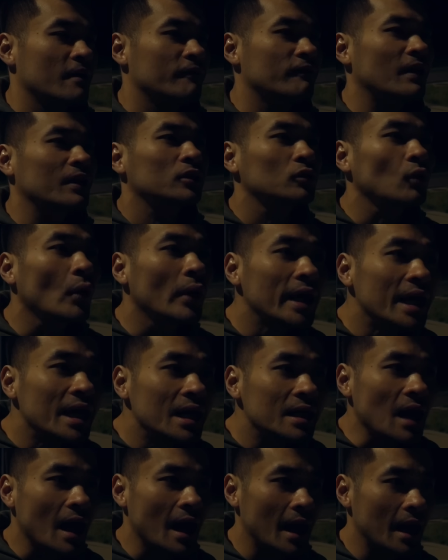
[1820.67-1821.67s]
Và
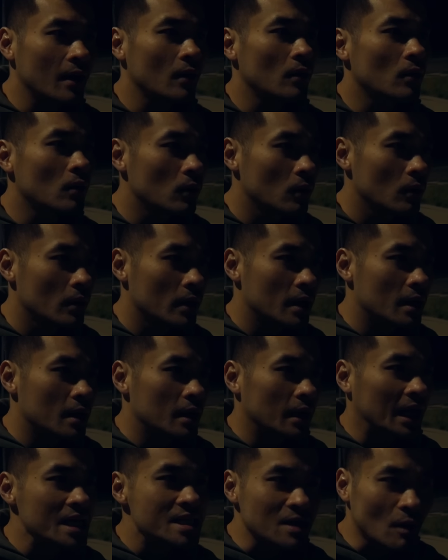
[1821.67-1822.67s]
tùy theo
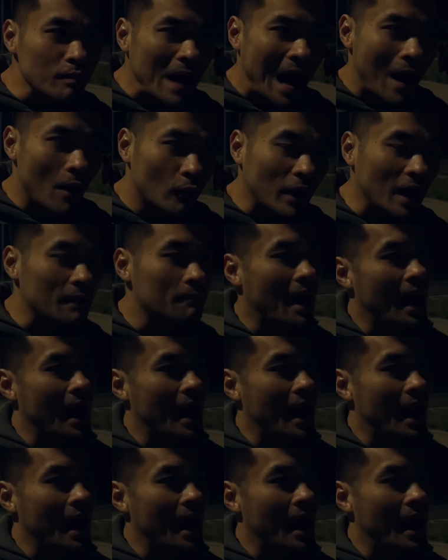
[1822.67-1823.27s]
cái sống não của các